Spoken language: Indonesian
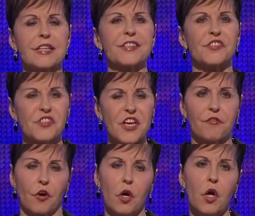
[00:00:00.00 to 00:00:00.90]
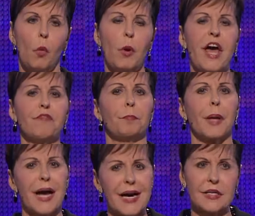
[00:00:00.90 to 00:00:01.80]
penipu ulung. Kita
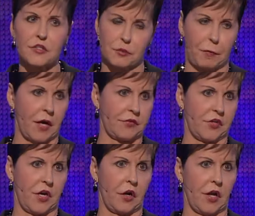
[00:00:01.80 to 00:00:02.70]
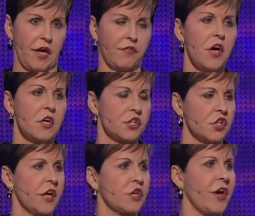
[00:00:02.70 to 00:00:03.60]
punya titik-titik buta dalam hidup.
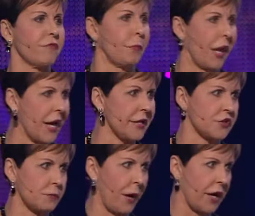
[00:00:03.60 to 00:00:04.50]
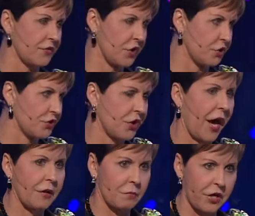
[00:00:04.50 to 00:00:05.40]
Sama seperti saudara punya titik buta di
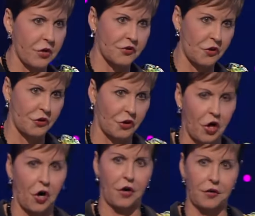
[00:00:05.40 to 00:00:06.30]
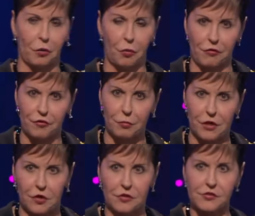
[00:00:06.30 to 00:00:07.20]
kaca spion, kaca spion
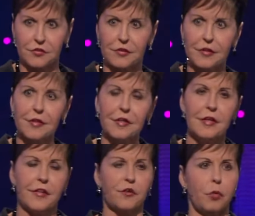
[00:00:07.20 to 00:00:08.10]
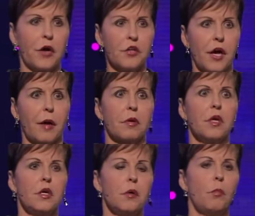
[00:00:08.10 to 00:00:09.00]
mobilmu. Itu sebabnya
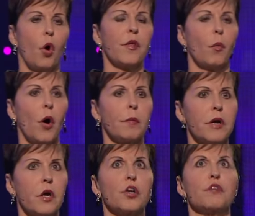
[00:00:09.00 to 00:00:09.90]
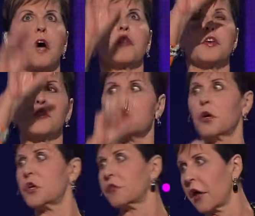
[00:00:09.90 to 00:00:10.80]
ada lebih dari satu kaca. Ada
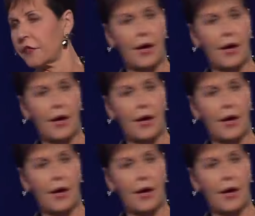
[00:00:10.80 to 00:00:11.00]
kaca ini, ada